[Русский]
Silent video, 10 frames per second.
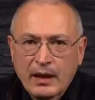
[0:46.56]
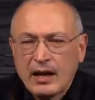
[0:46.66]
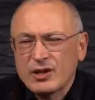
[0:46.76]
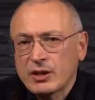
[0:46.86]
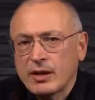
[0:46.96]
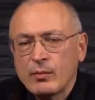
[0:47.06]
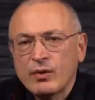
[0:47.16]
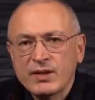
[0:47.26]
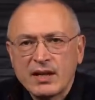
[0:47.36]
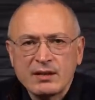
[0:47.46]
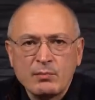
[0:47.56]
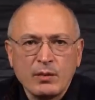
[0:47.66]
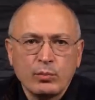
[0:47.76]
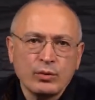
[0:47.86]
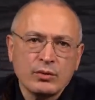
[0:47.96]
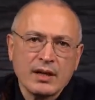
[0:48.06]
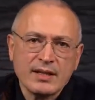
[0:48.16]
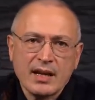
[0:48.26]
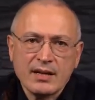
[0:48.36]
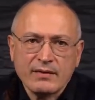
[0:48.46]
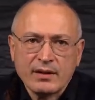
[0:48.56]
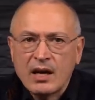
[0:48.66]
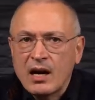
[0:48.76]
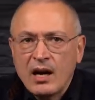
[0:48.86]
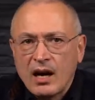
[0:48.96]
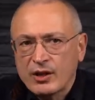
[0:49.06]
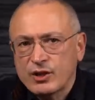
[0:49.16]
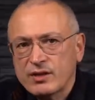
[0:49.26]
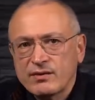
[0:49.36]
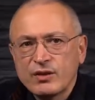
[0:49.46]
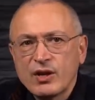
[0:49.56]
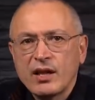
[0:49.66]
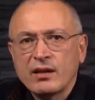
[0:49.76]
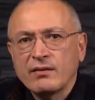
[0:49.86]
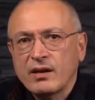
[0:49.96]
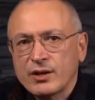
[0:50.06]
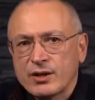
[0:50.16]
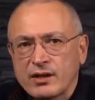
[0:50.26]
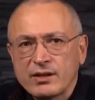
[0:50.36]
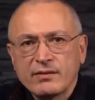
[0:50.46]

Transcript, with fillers: Конечно, кремлевские СМИ будут рассказывать о чрезвычайно важных и